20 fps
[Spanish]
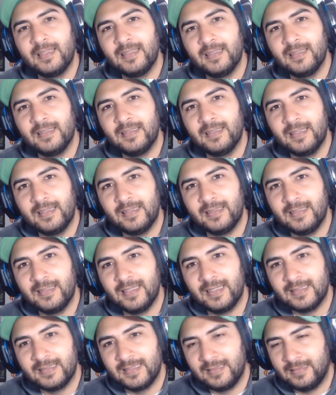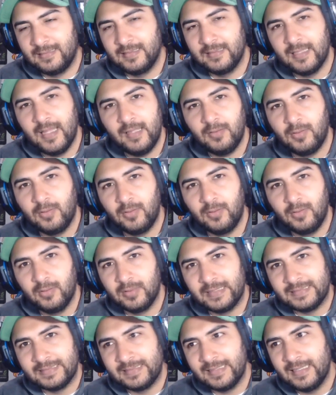de, asesinatos o
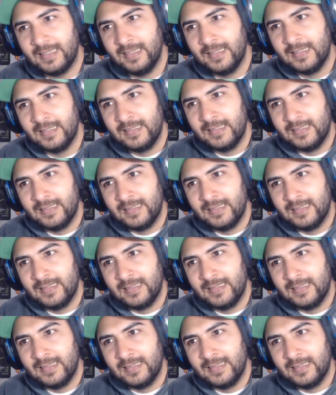lo que sea,